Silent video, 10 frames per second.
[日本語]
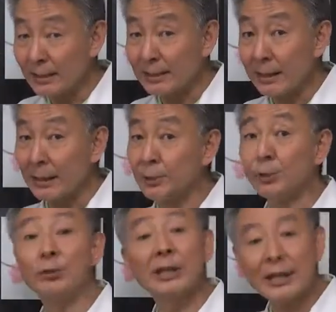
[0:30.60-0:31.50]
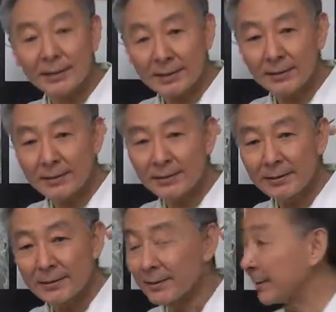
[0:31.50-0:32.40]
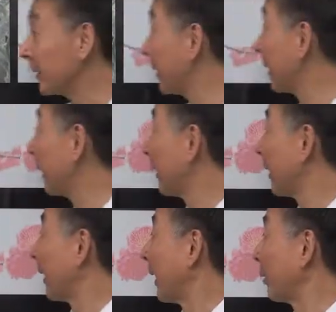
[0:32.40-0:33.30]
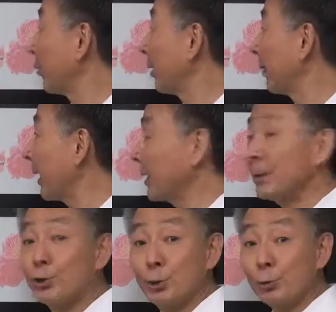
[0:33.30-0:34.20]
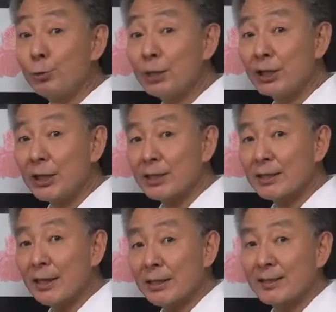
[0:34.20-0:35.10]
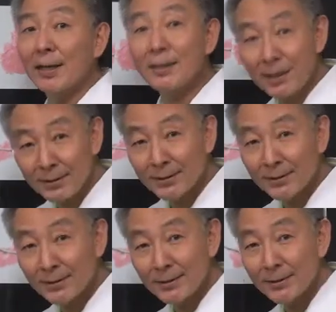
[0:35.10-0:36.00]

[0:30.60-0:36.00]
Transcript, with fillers: 月から12月アロエは11月から3月